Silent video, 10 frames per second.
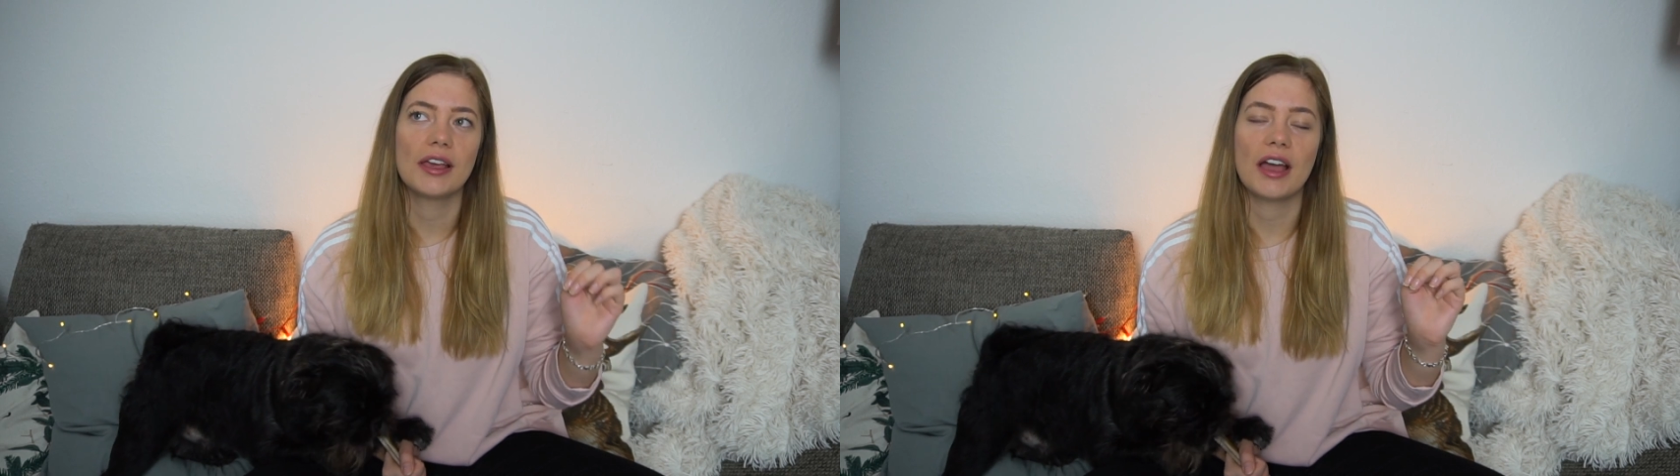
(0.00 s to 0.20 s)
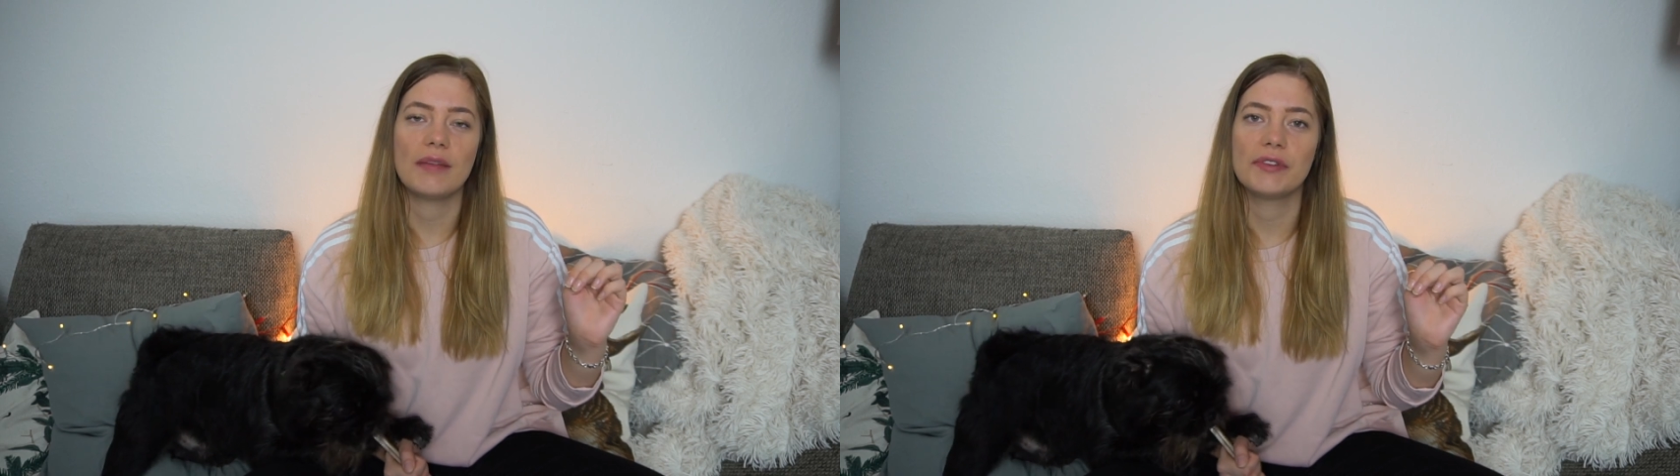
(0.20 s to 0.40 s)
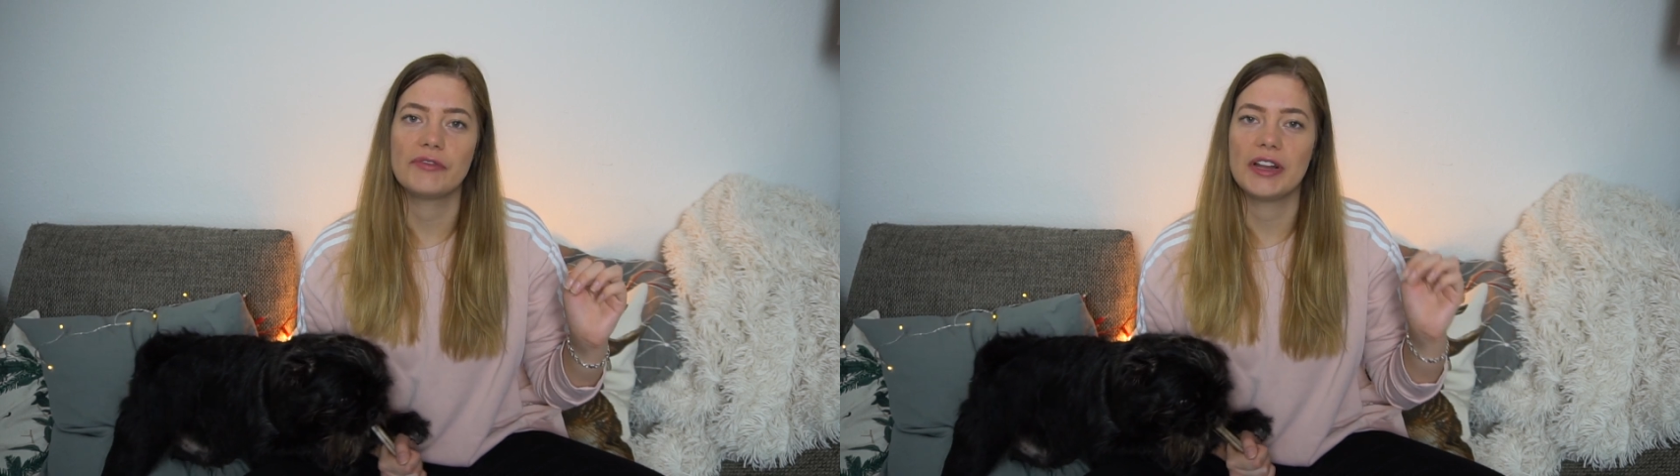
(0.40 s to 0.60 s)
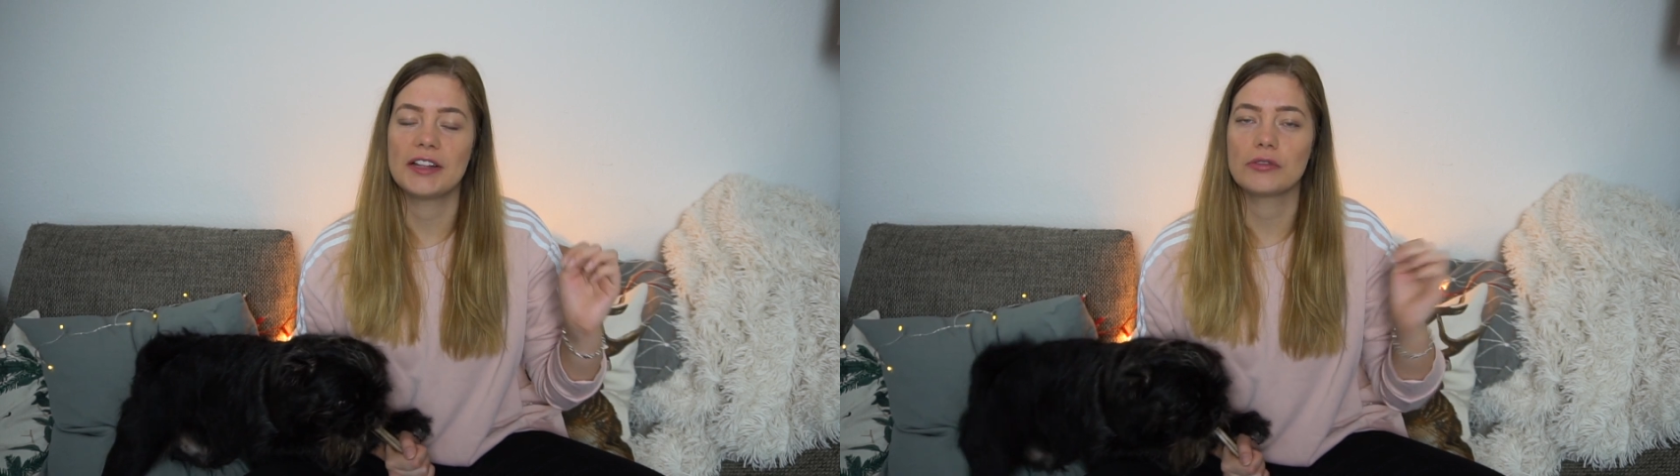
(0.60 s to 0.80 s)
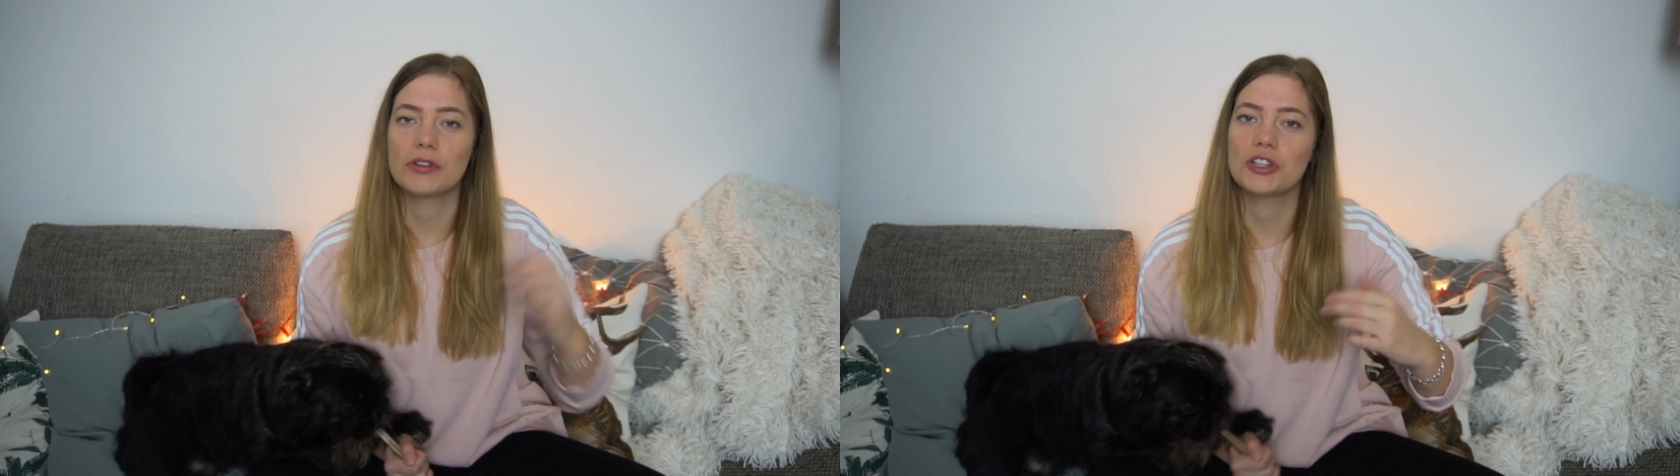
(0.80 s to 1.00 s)
kann mir
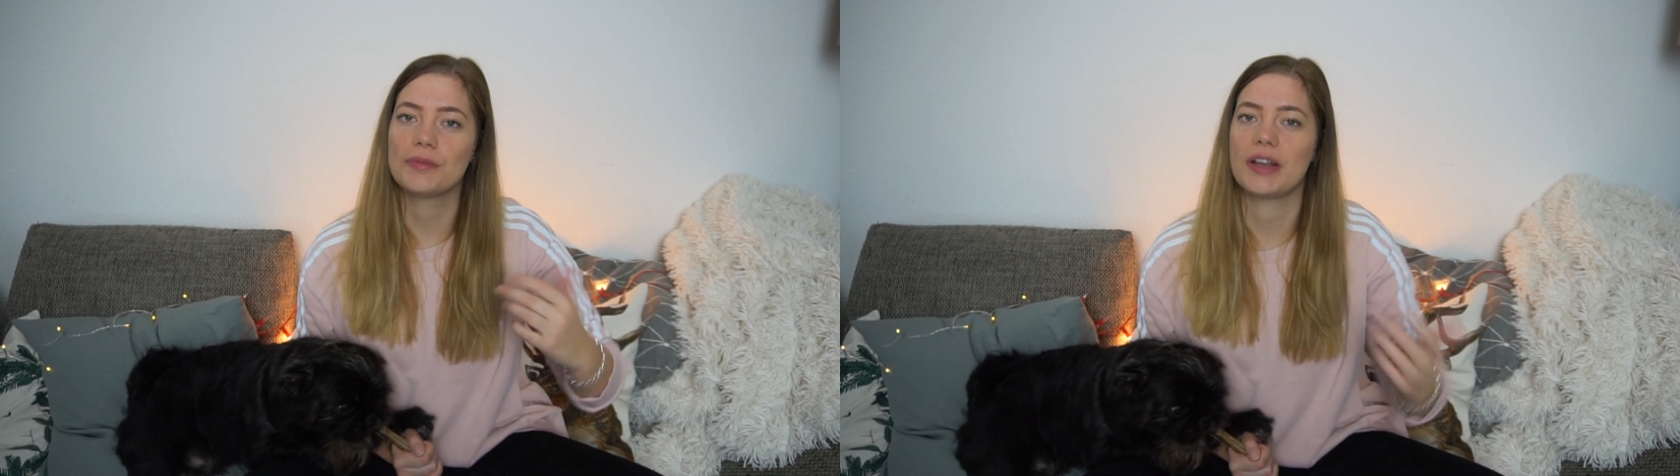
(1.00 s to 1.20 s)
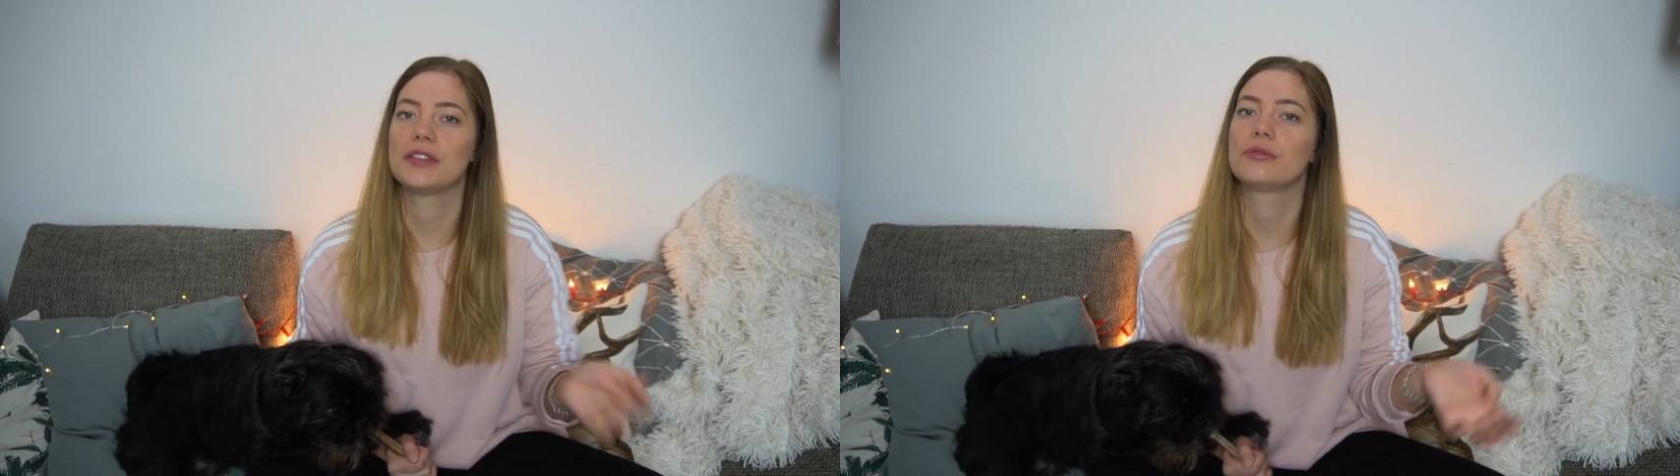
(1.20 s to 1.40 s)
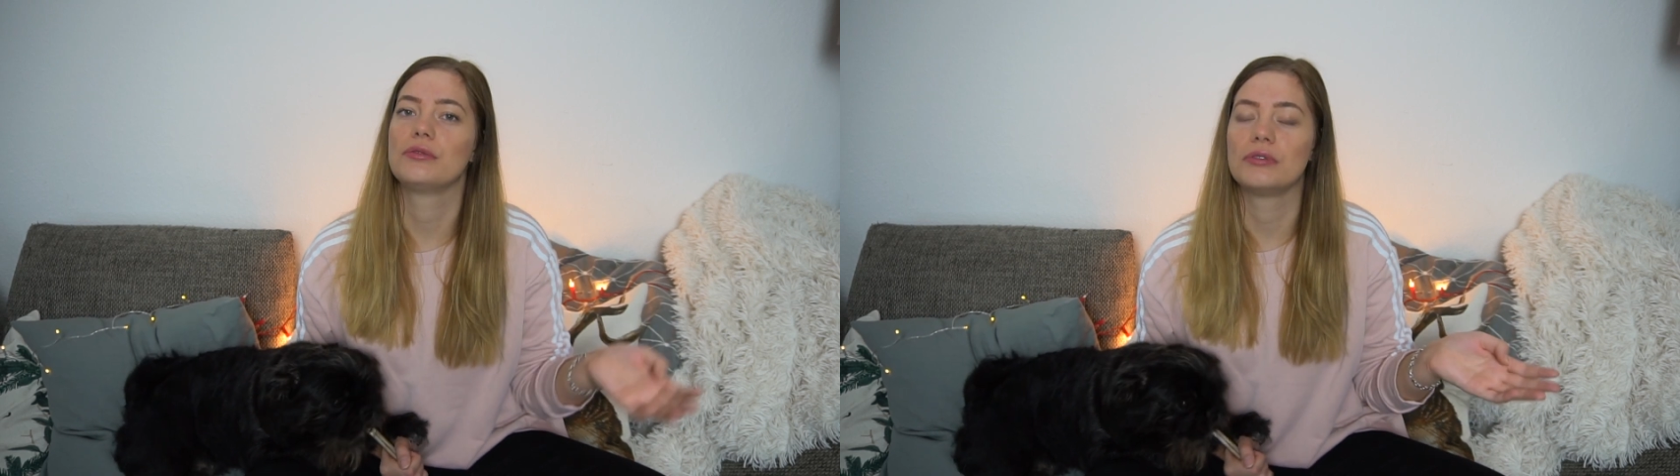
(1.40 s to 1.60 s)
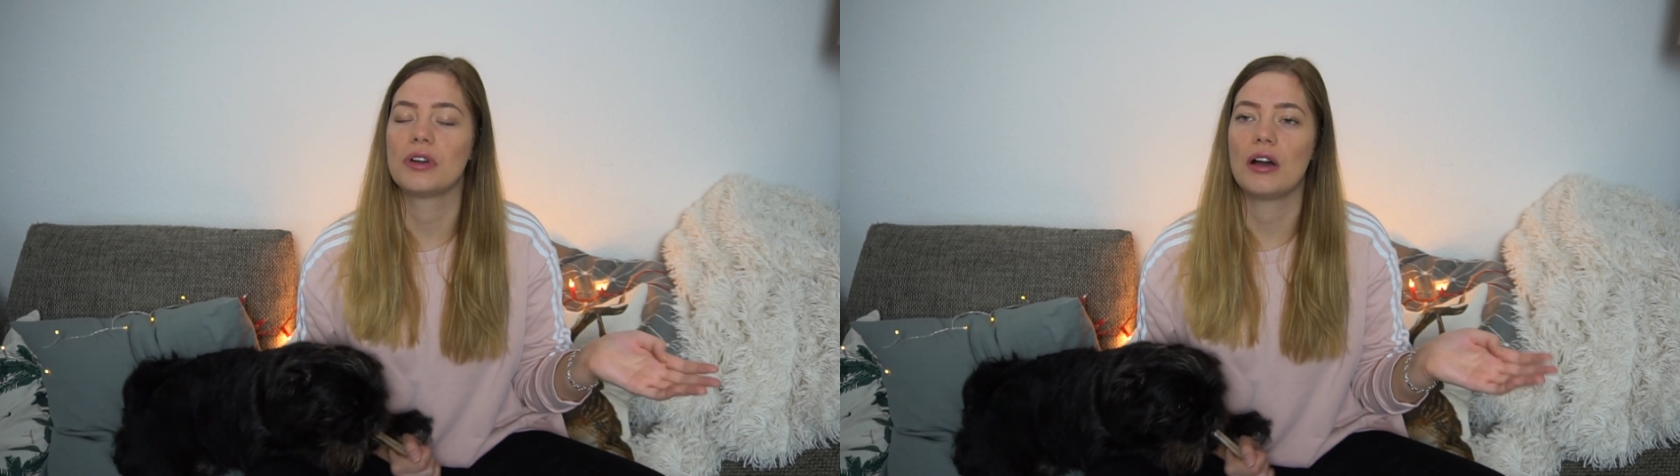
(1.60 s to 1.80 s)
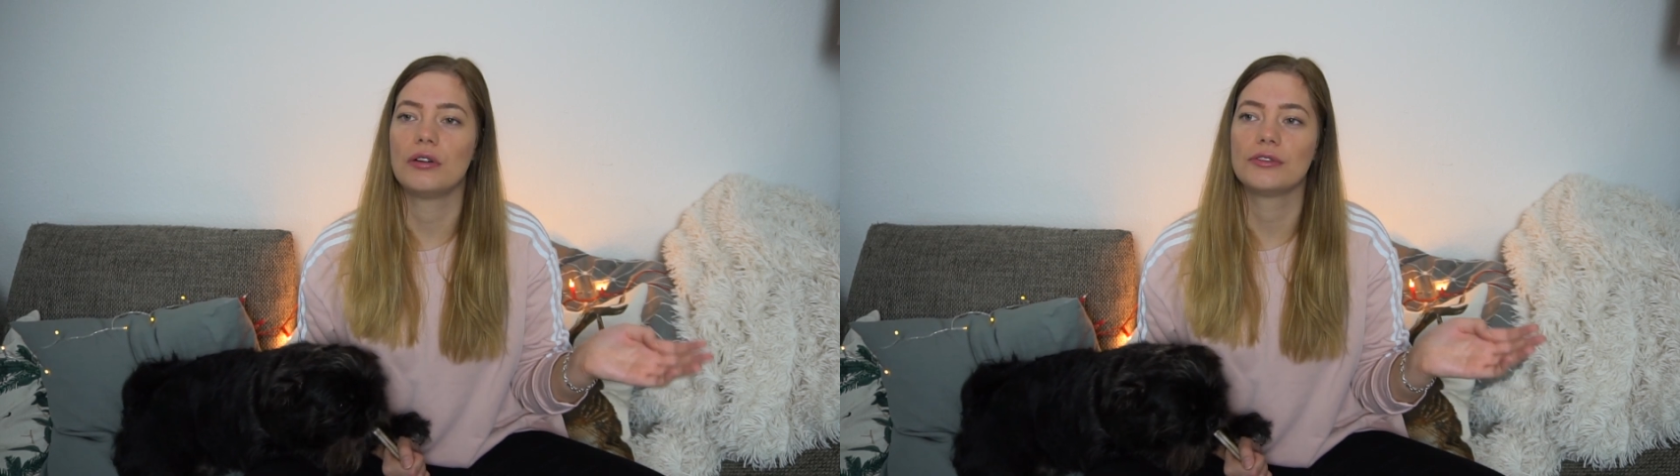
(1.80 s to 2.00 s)
vielleicht sogar Schmalzkuchen
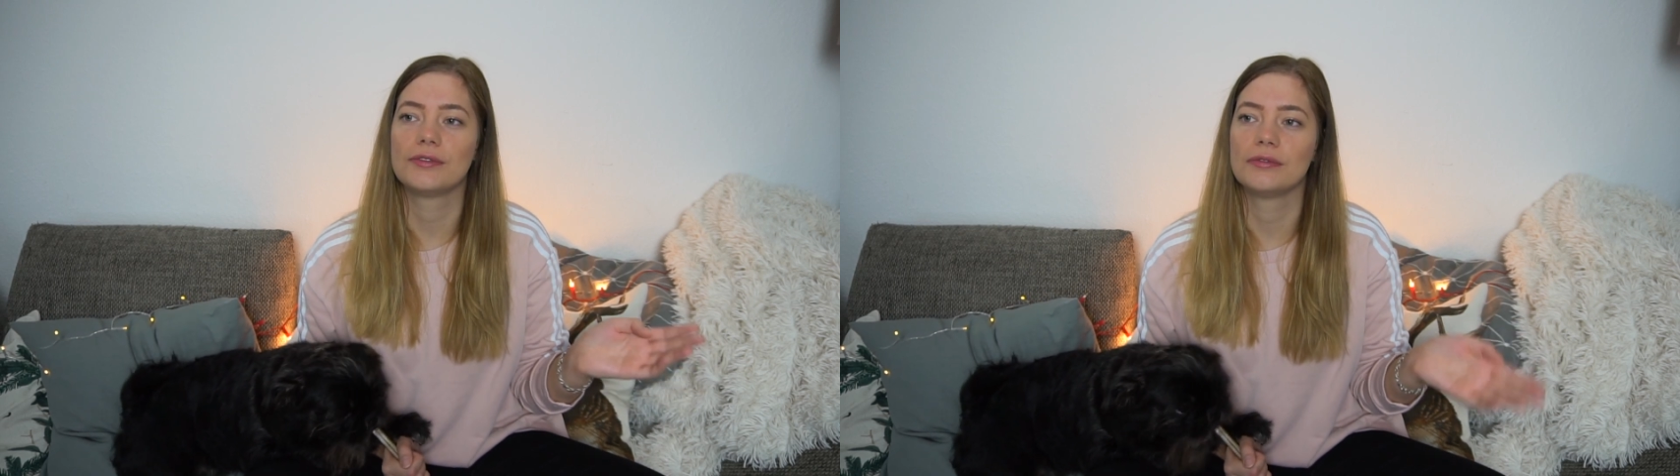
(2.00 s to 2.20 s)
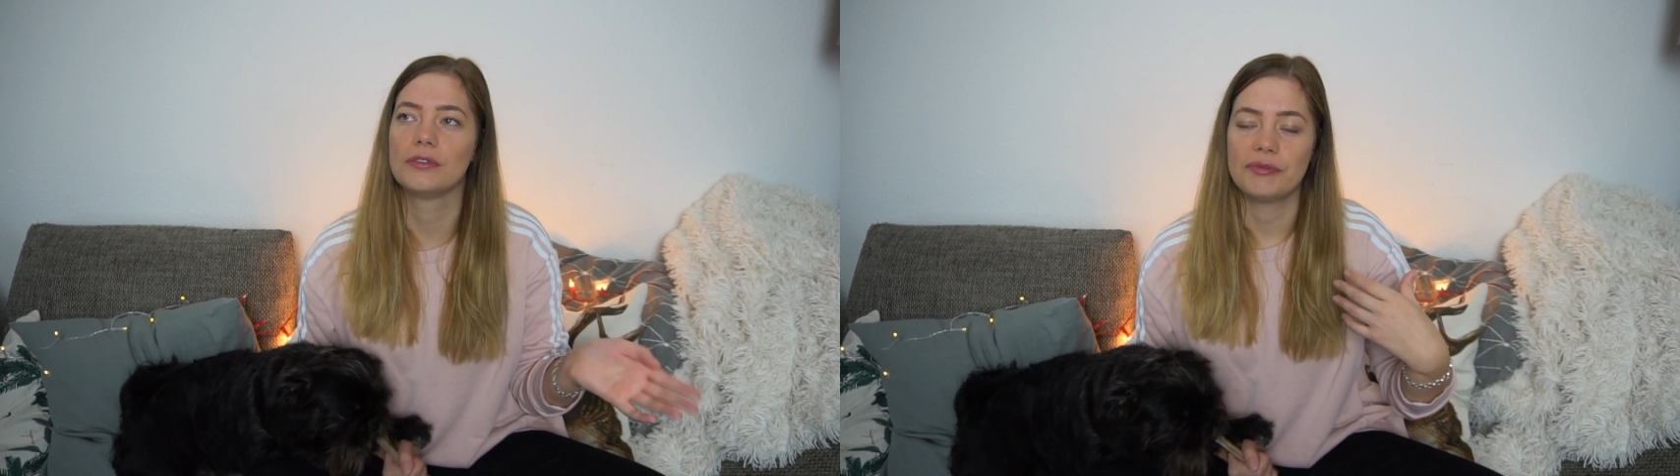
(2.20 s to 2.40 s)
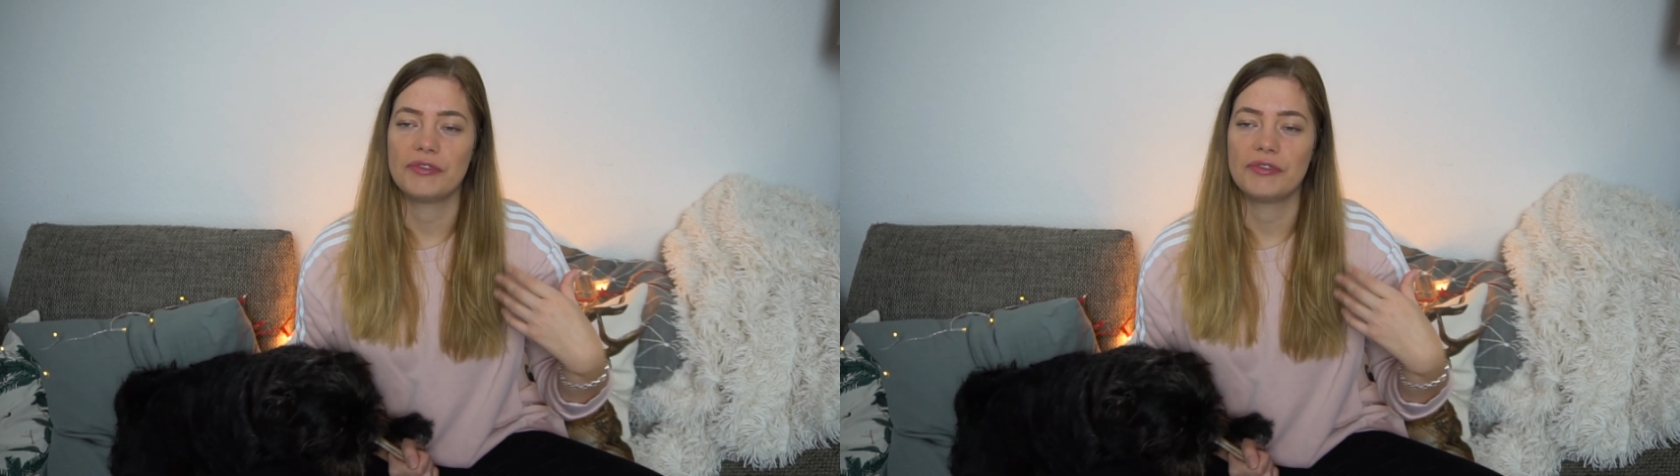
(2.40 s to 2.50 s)
kaufen.